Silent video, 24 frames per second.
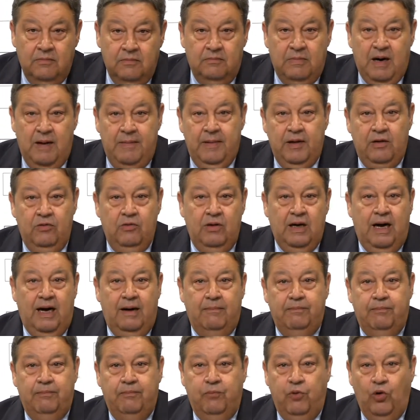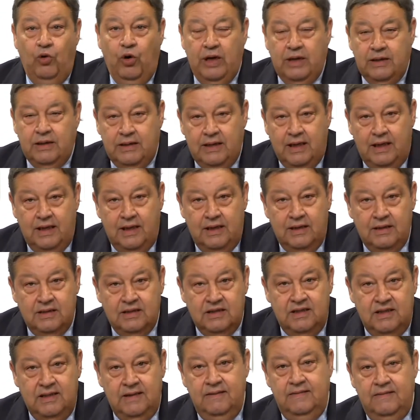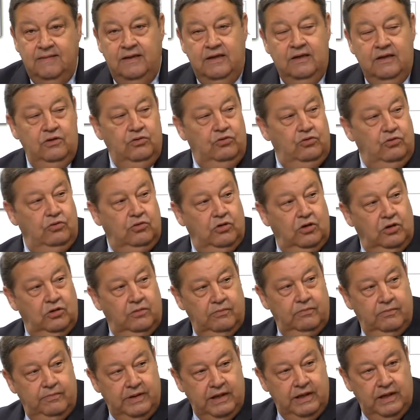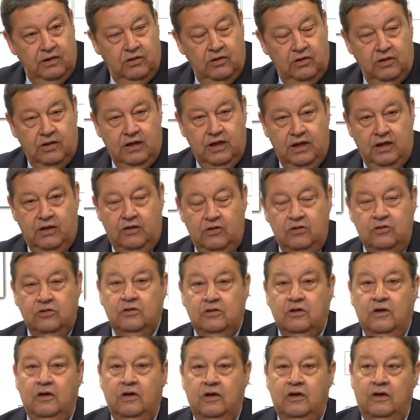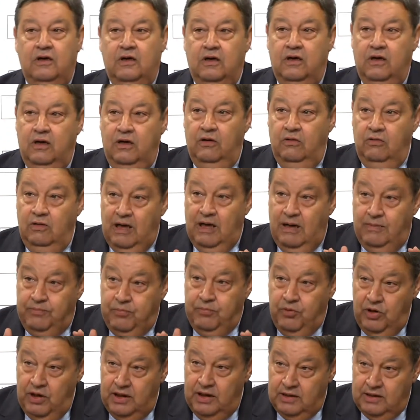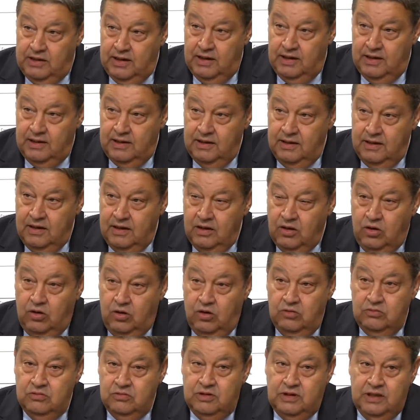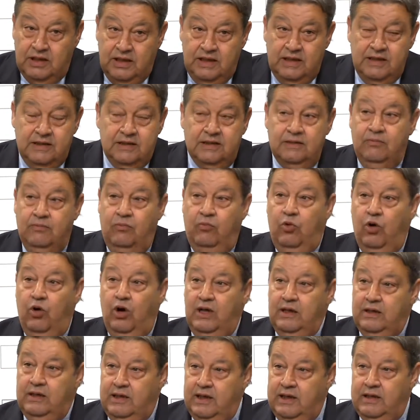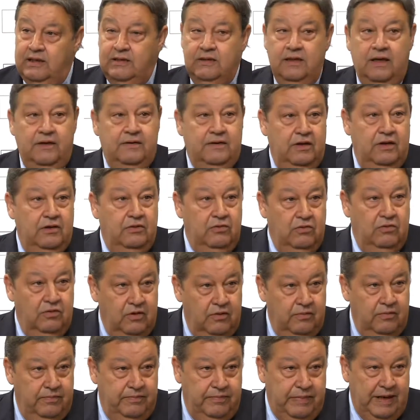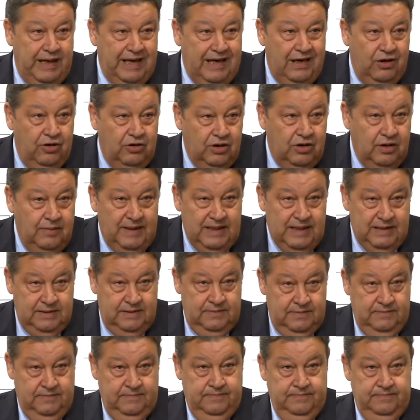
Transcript: Va a haber una puerta sin cinturón para los ricos y una puerta con tres vueltas de cinturón para los demás.